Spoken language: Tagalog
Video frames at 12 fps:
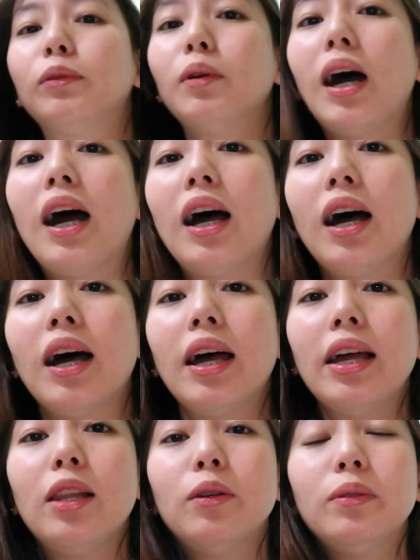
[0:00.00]
Wow,
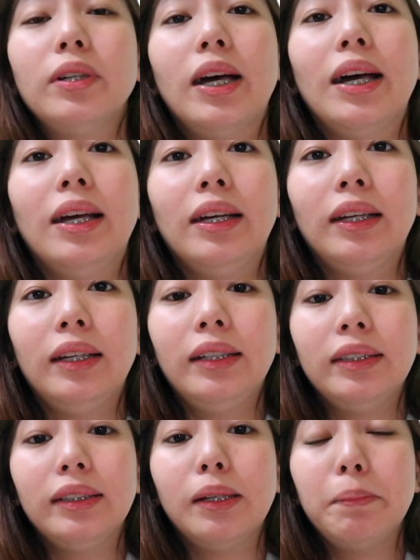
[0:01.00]
hello
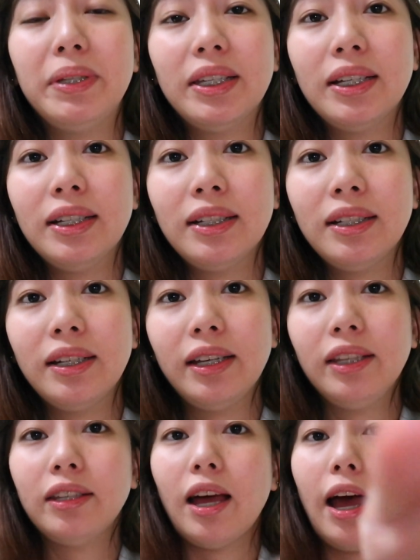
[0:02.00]
guys. Gabi na
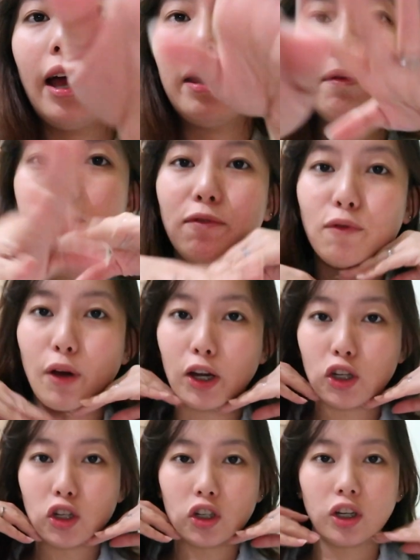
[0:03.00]
and I'm
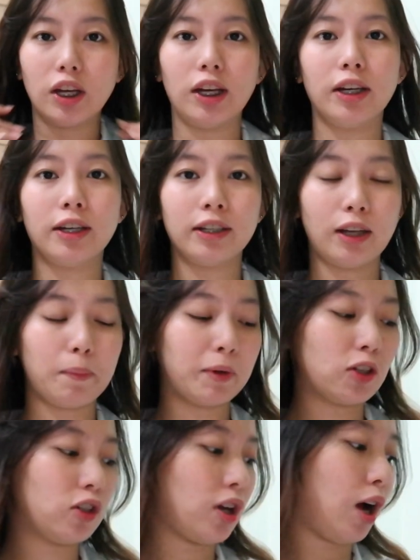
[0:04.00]
fresh na.
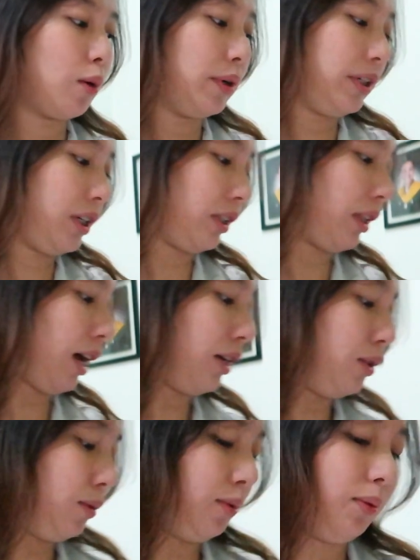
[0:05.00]
Nakapag-shower na
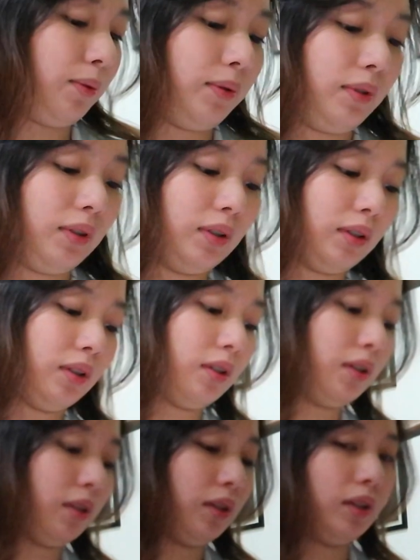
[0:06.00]
tayo.
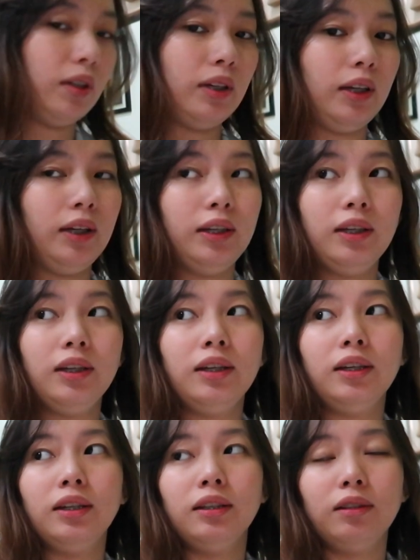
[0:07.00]

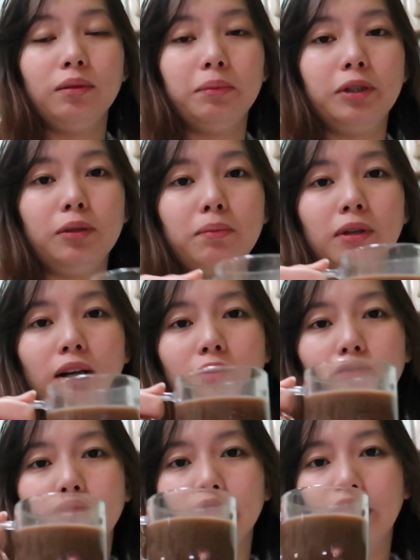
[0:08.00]
And umiinom lang
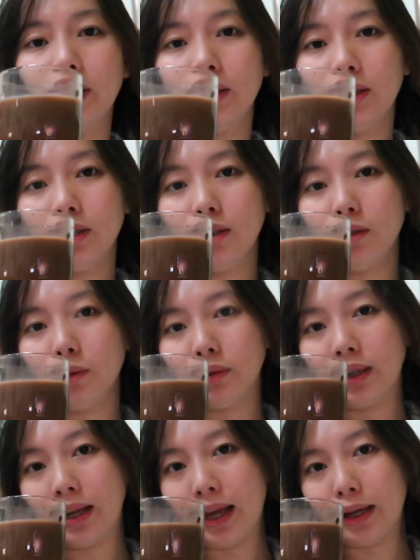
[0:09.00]
ako ng
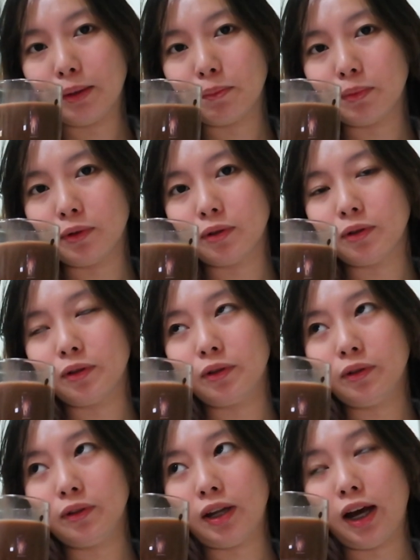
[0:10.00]
glutalay
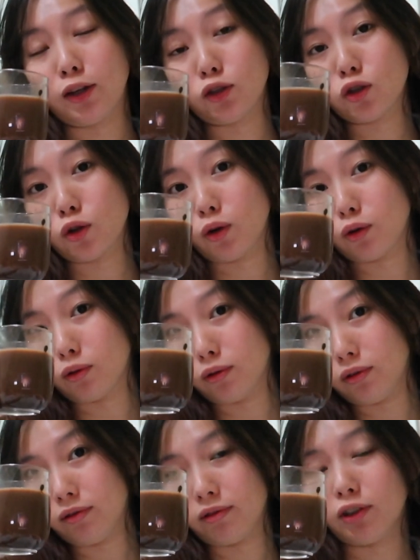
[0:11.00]
po na hot
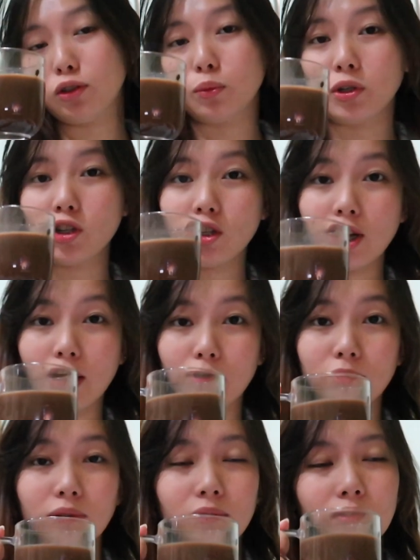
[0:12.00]
choco. Nag-switch na
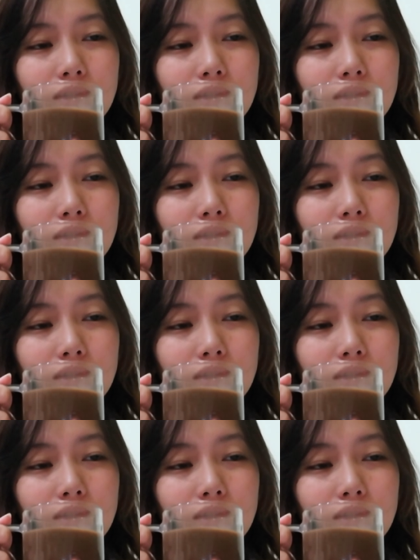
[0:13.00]
ako.